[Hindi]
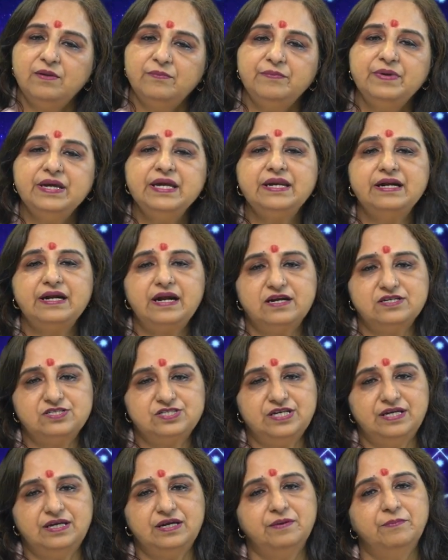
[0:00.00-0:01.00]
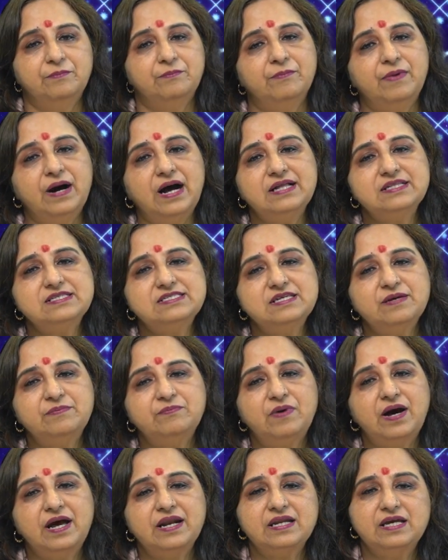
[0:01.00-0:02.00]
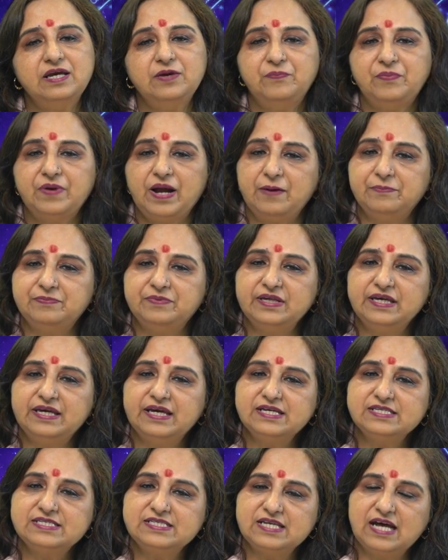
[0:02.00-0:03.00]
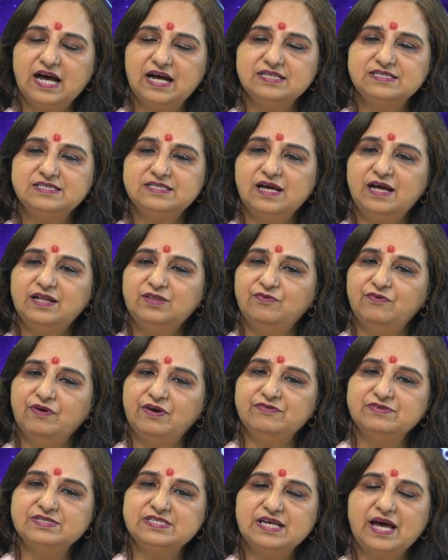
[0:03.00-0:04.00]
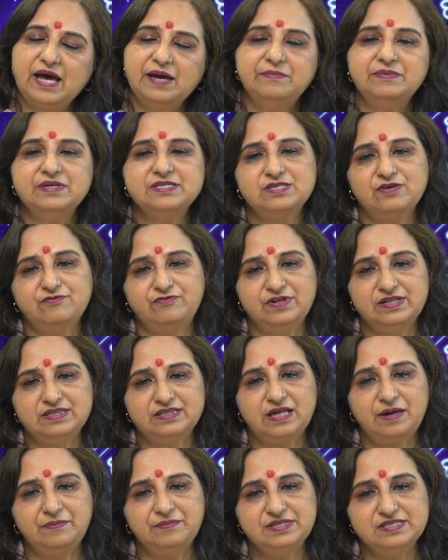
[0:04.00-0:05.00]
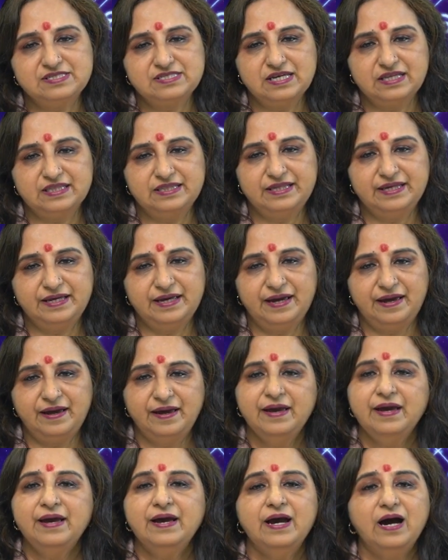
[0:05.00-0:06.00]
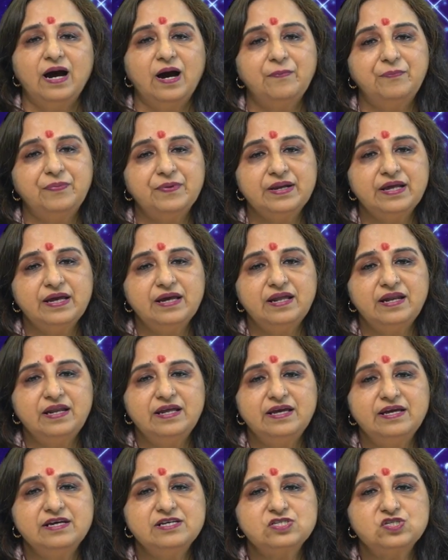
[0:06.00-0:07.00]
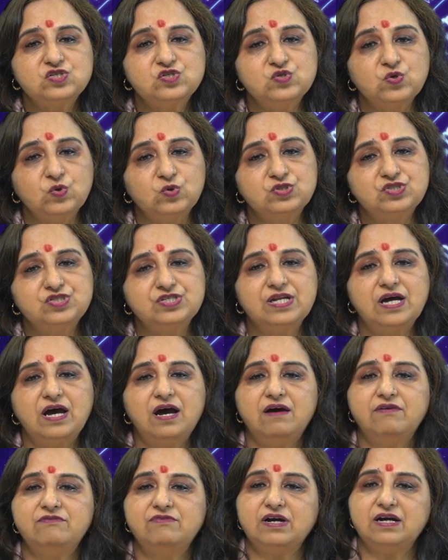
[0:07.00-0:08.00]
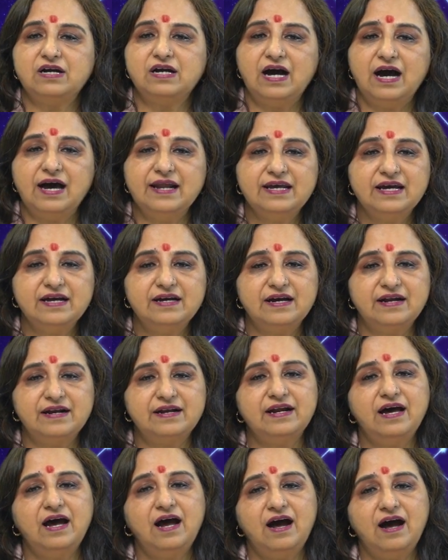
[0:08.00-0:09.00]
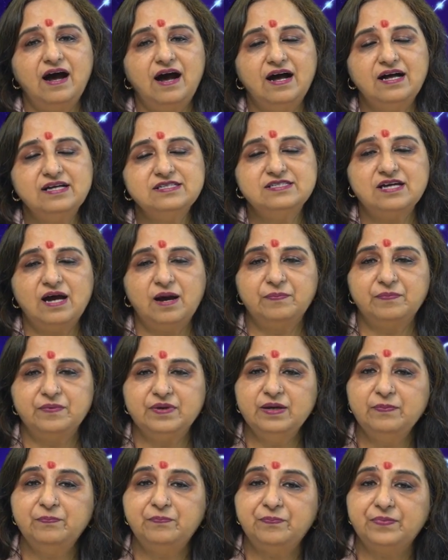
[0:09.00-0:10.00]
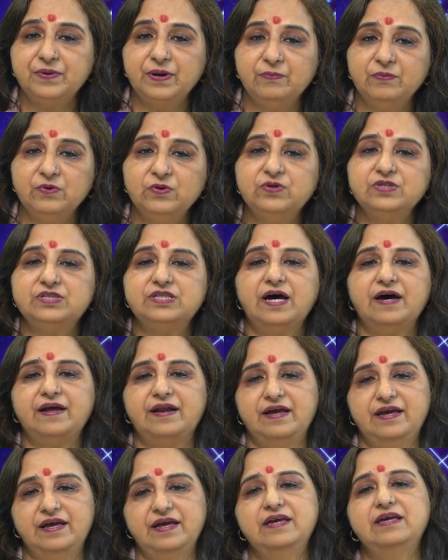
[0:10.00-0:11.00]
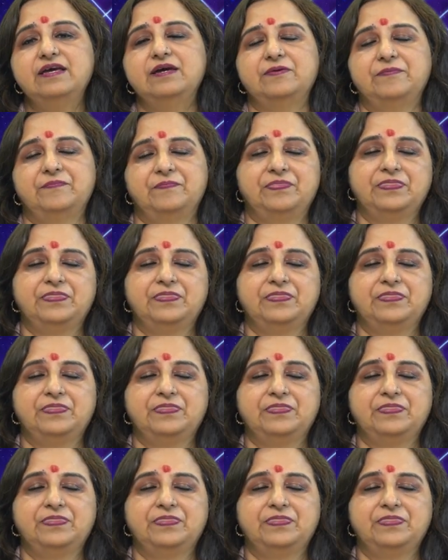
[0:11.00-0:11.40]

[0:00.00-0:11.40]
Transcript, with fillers: मीन राशि मान सम्मान की प्राप्ति के साथ साथ व्यवसाय में सफलता मिल सकती है अपने लिए सोचना व कार्य करना आज आपकी प्रमुखता रहेगी